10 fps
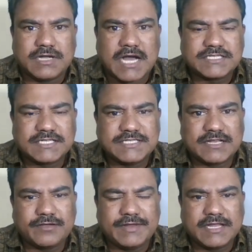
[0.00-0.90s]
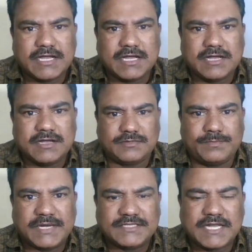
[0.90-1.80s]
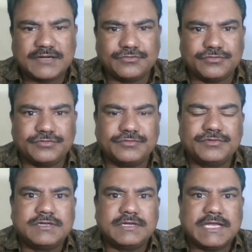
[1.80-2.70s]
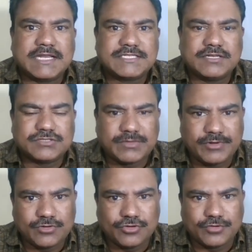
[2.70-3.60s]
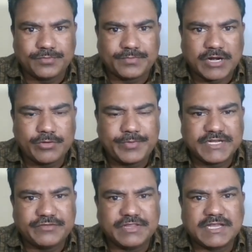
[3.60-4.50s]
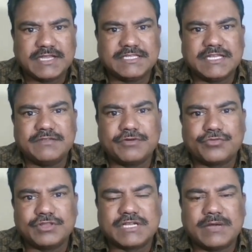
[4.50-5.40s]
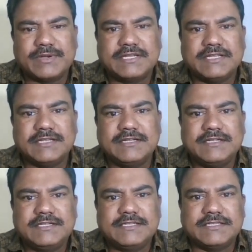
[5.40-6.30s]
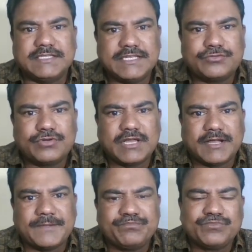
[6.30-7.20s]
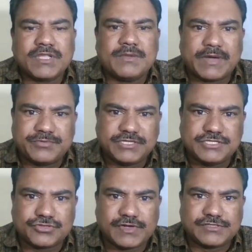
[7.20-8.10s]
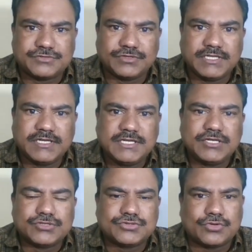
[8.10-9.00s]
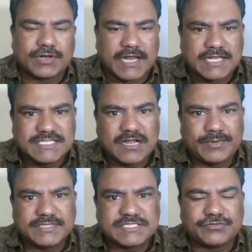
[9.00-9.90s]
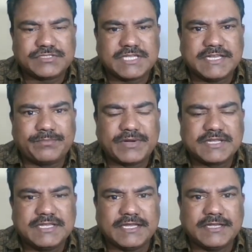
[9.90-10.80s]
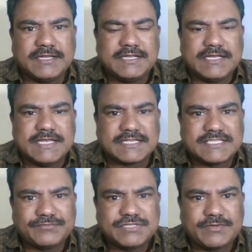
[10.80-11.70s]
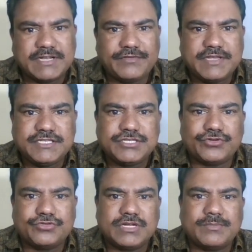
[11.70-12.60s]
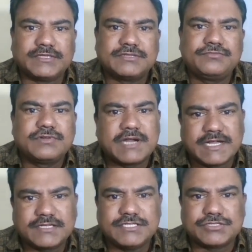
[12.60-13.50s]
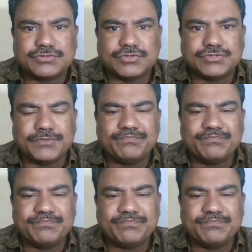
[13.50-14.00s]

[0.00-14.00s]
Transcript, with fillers: ఆశాజనకమైన ఫలితాలను ఎలక్షన్ల సమయంలో ప్రలోభ పెట్టే విధంగా అయితే ఇవ్వకూడదు కాబట్టి దీనికి కూడా పర్మిషన్ తీసుకోవాల్సి ఉంటుంది సో రాజ్యాంగబద్ధ సంస్థ అయినప్పటికీ ఎగ్జామ్స్ ఏమైనా నిర్వహించేటుంటే మాత్రం కండక్ట్ చేసుకోవచ్చు